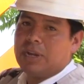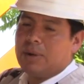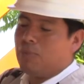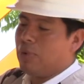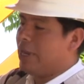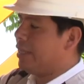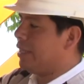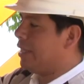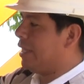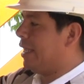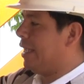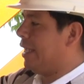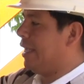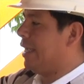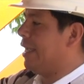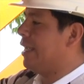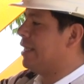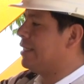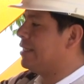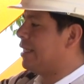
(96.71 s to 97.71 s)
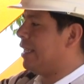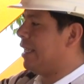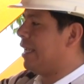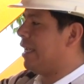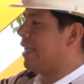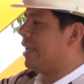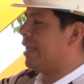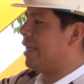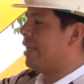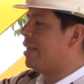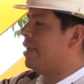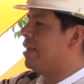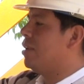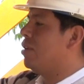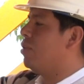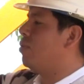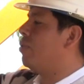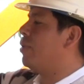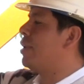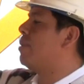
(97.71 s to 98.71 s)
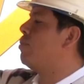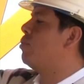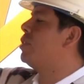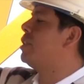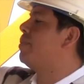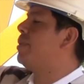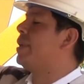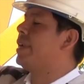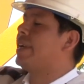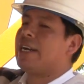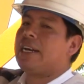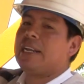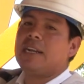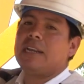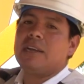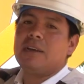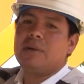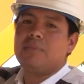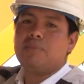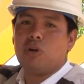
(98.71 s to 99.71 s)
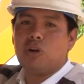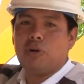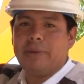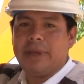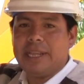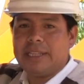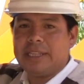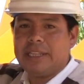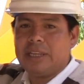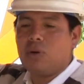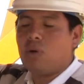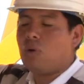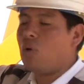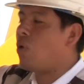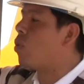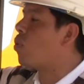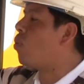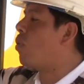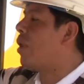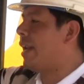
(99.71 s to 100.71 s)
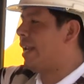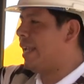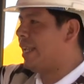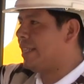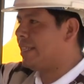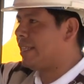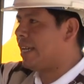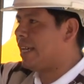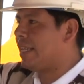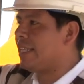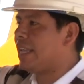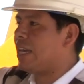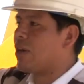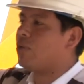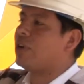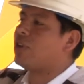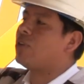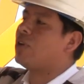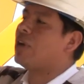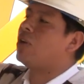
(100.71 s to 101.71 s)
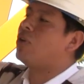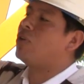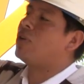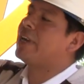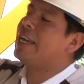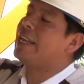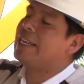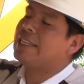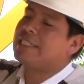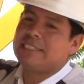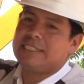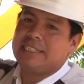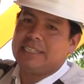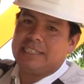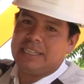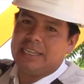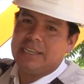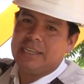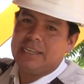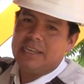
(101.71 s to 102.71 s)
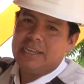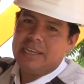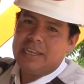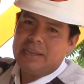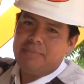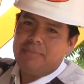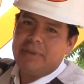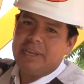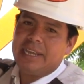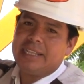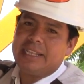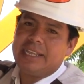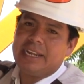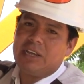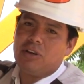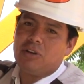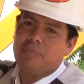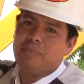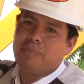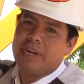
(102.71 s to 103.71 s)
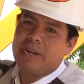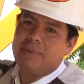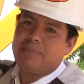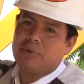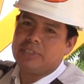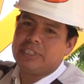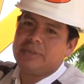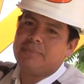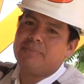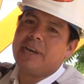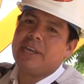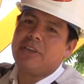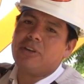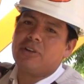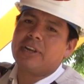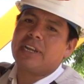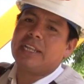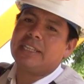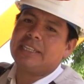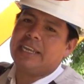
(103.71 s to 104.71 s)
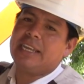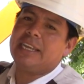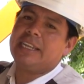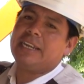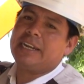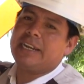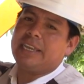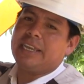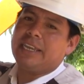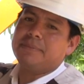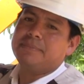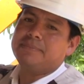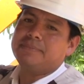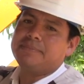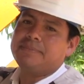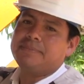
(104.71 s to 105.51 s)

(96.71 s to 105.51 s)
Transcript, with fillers: una vuelta en este eje, lo voy a multiplicar por 20 o 40 de acuerdo a lo que necesite mi generador para producir mayor cantidad de energía.